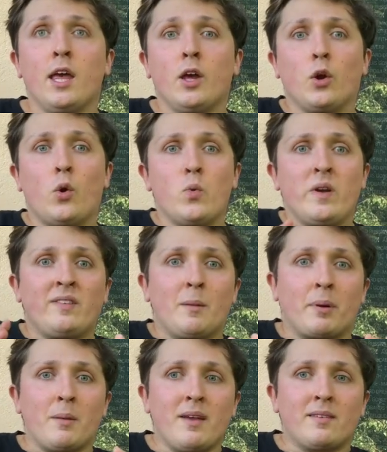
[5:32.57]
Con questa
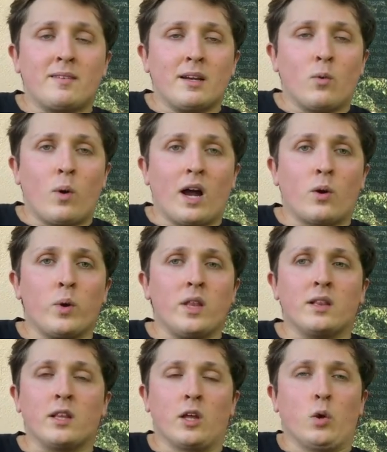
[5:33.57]
premessa qua,
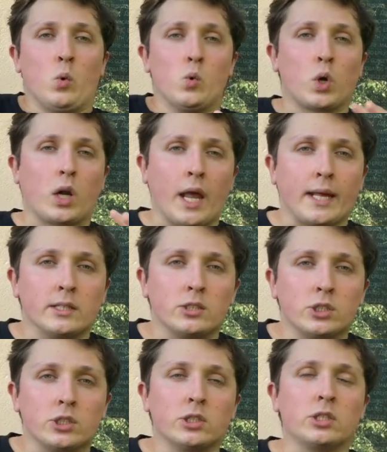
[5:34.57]
quindi un
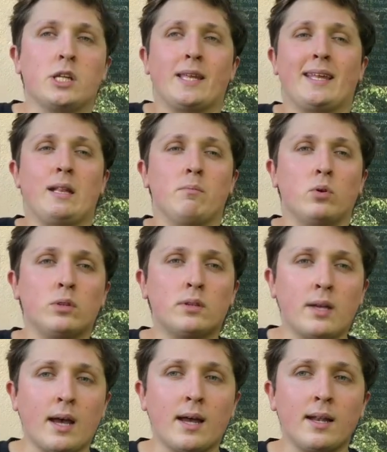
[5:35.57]
ranch il
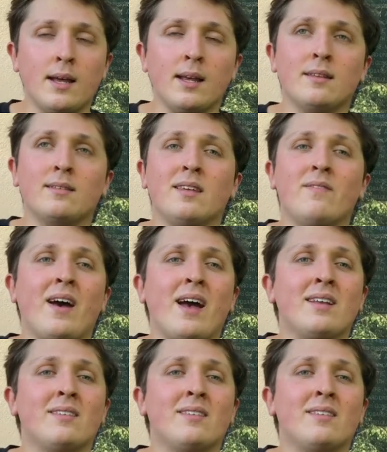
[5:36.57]
Montana si va,